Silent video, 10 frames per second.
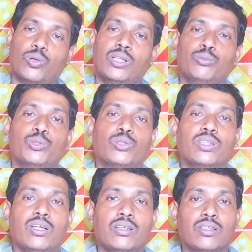সকাল দুপুর
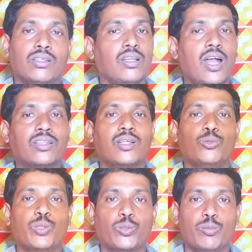সন্ধ্যা এক
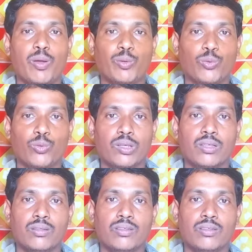থেকে দুবাটা করে ব্যবহার করুন